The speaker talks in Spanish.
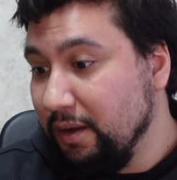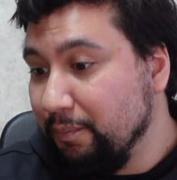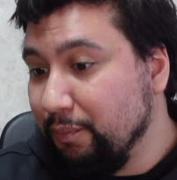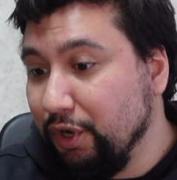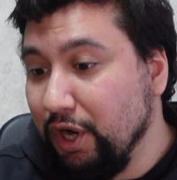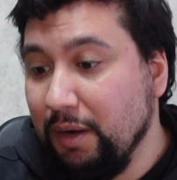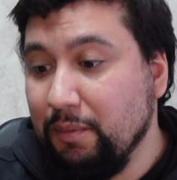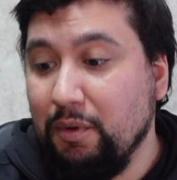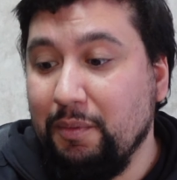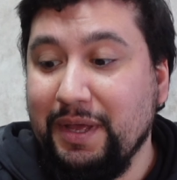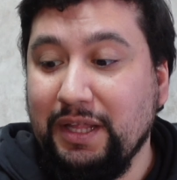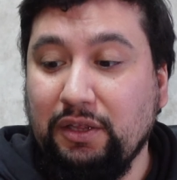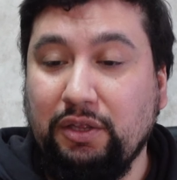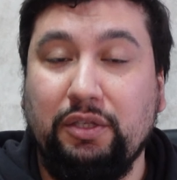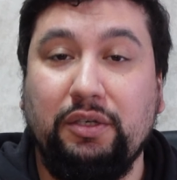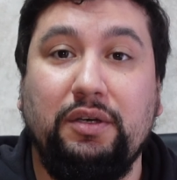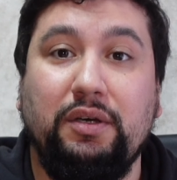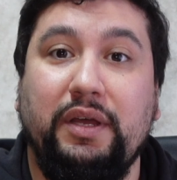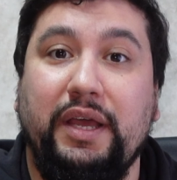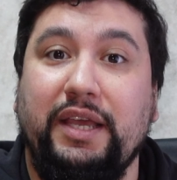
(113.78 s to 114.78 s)
Por el
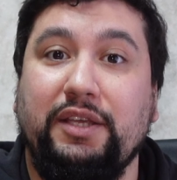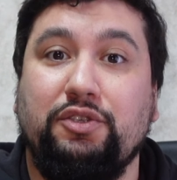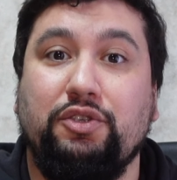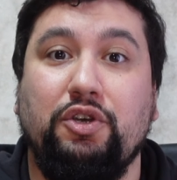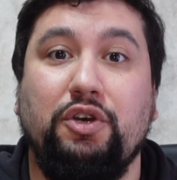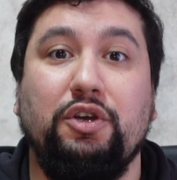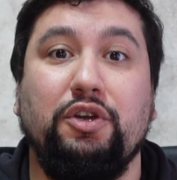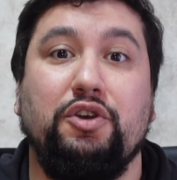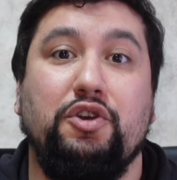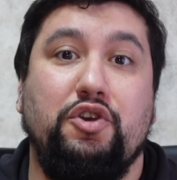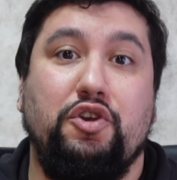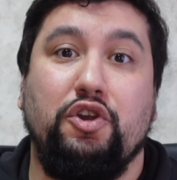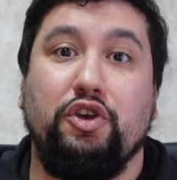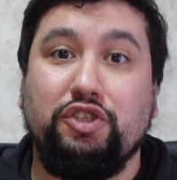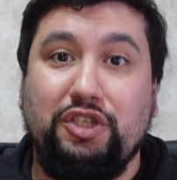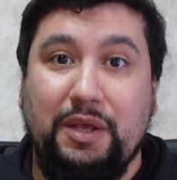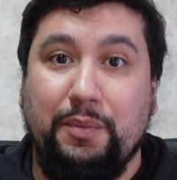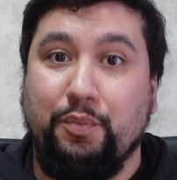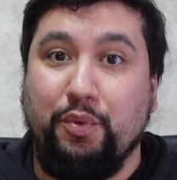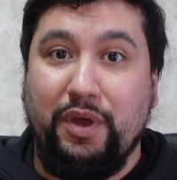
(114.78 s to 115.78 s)
momento eso no
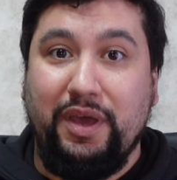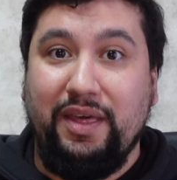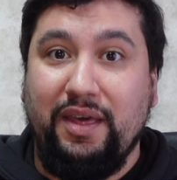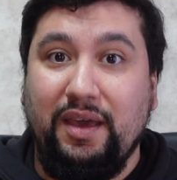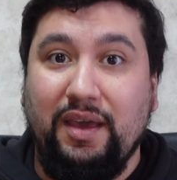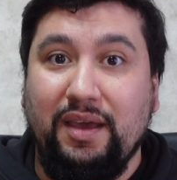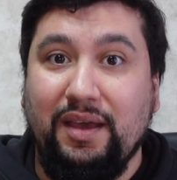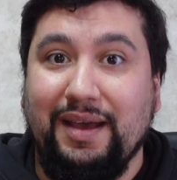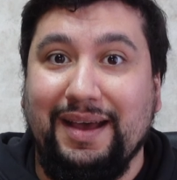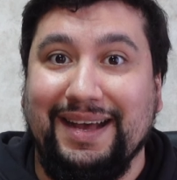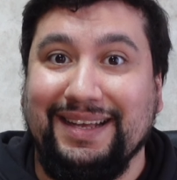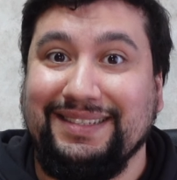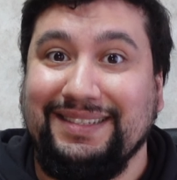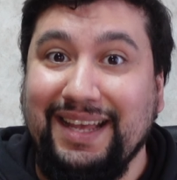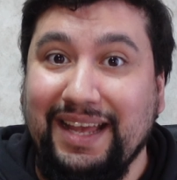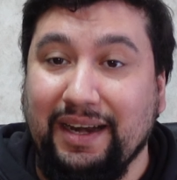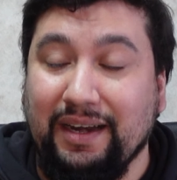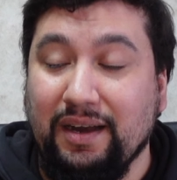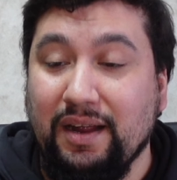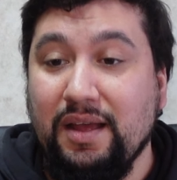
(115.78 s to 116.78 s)
se puede
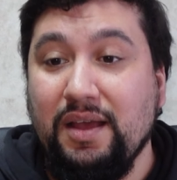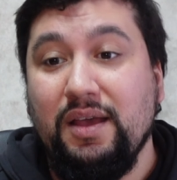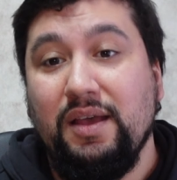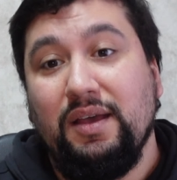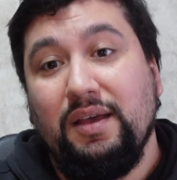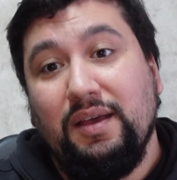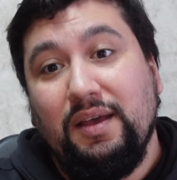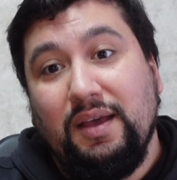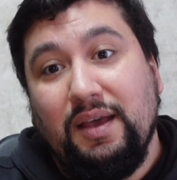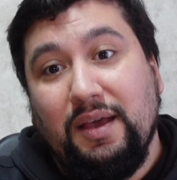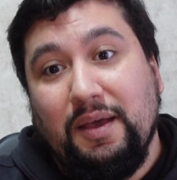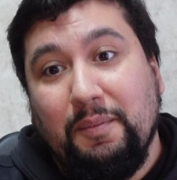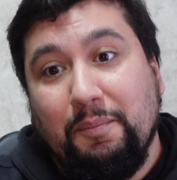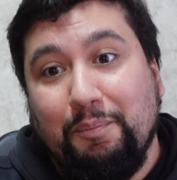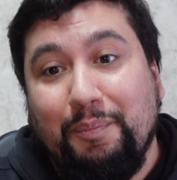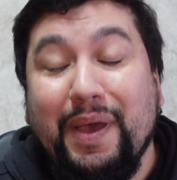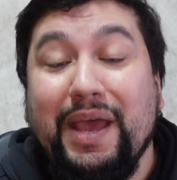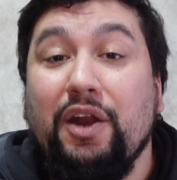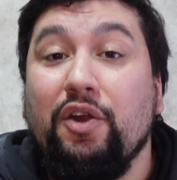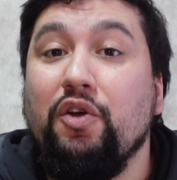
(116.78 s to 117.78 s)
hacer.
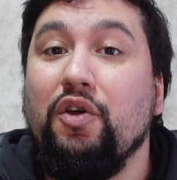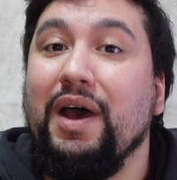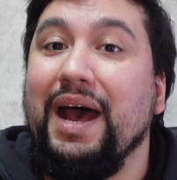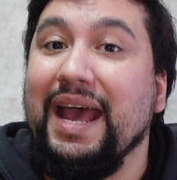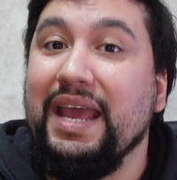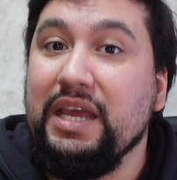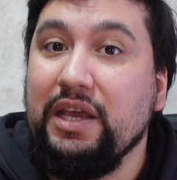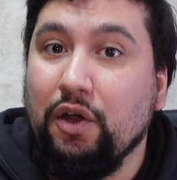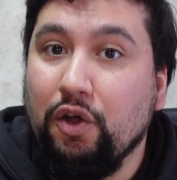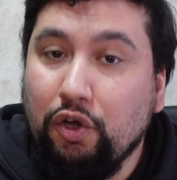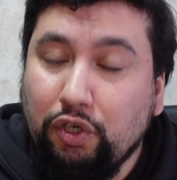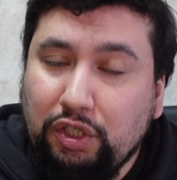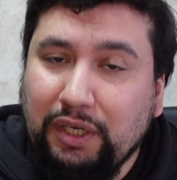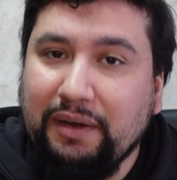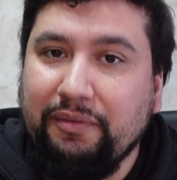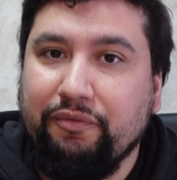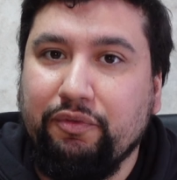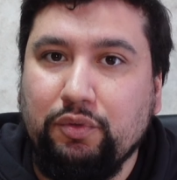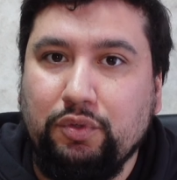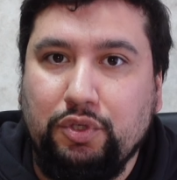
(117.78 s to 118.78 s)
Pero hay
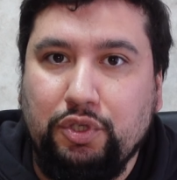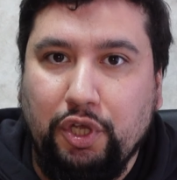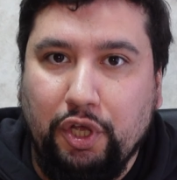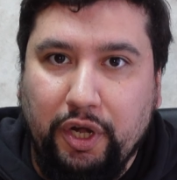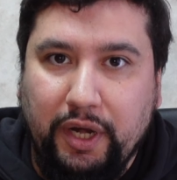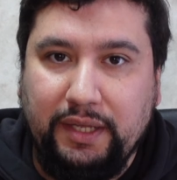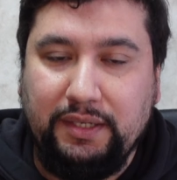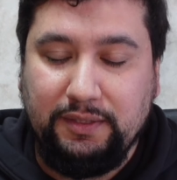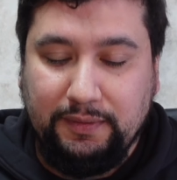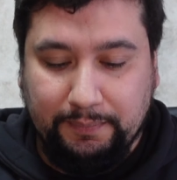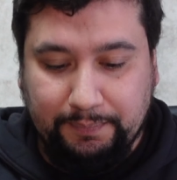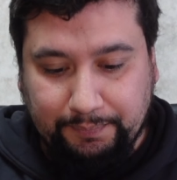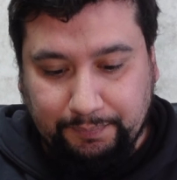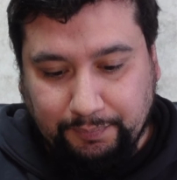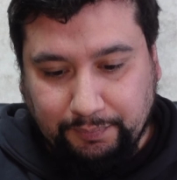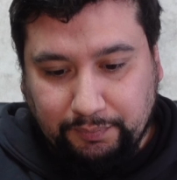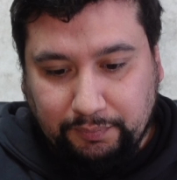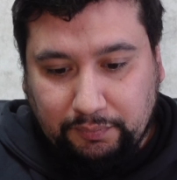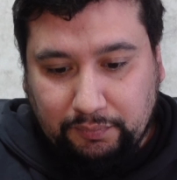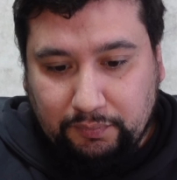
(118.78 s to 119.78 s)
otras funciones
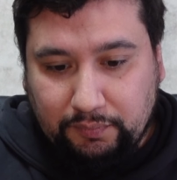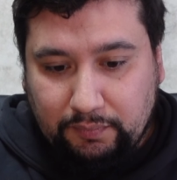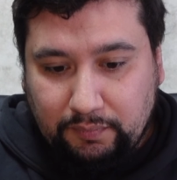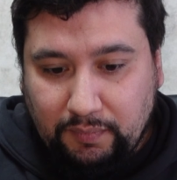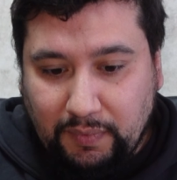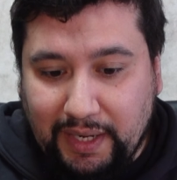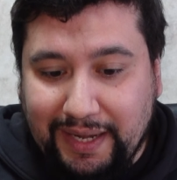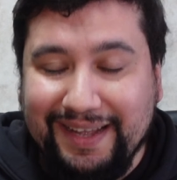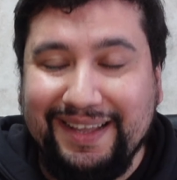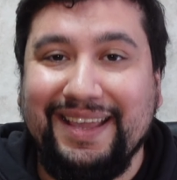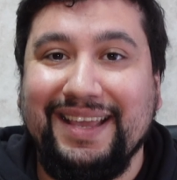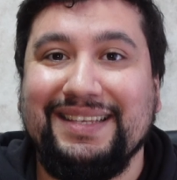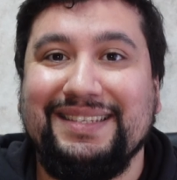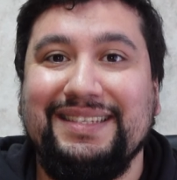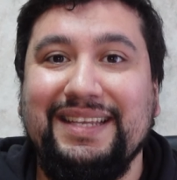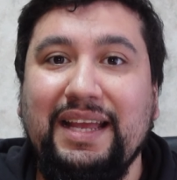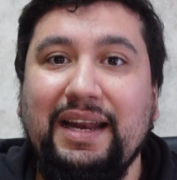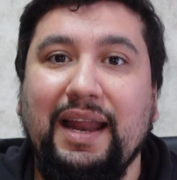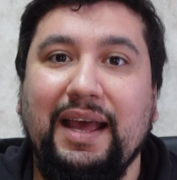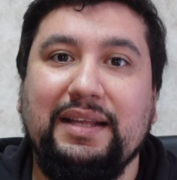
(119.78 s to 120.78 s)
que
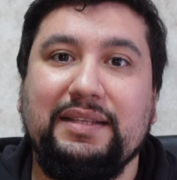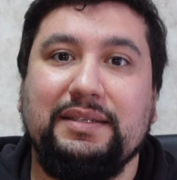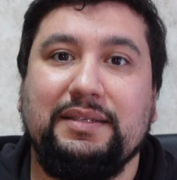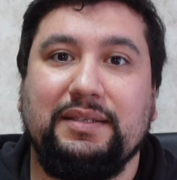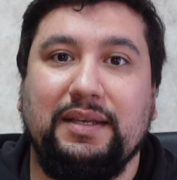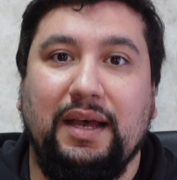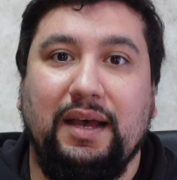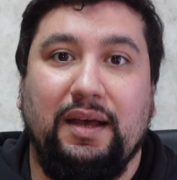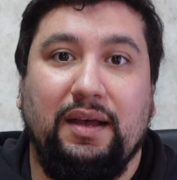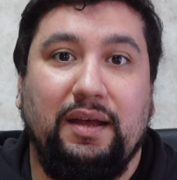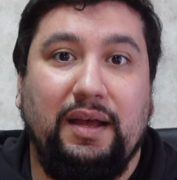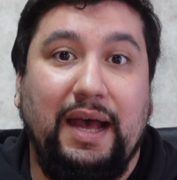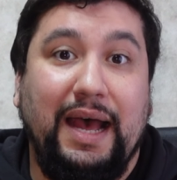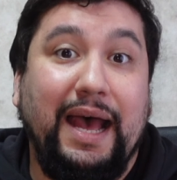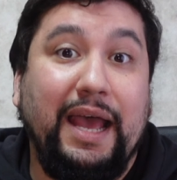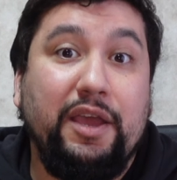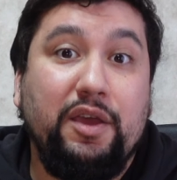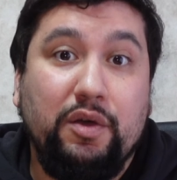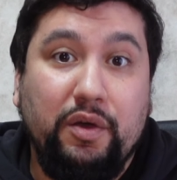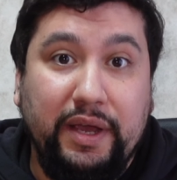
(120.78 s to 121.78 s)
sí lanza
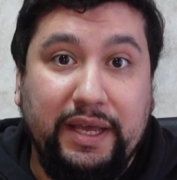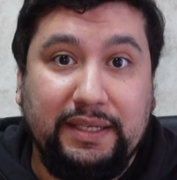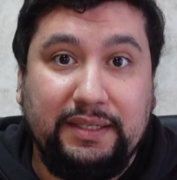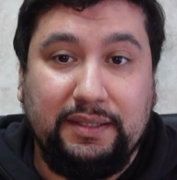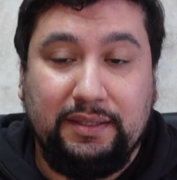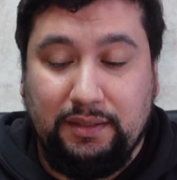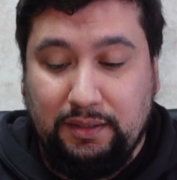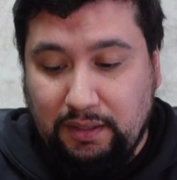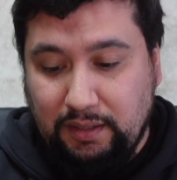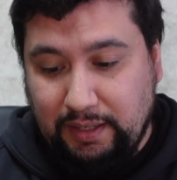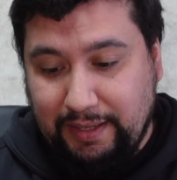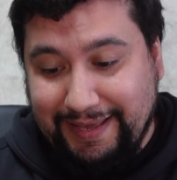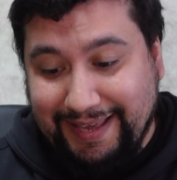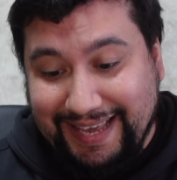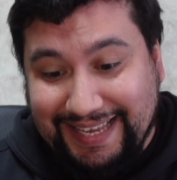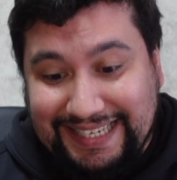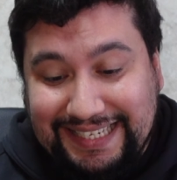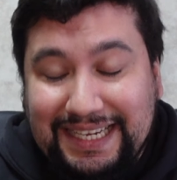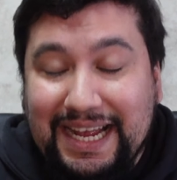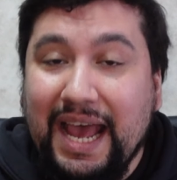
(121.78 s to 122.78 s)
iOS,
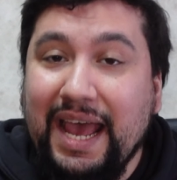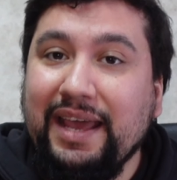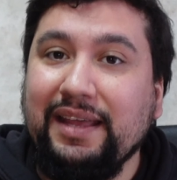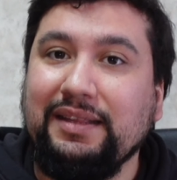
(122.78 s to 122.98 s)
que ya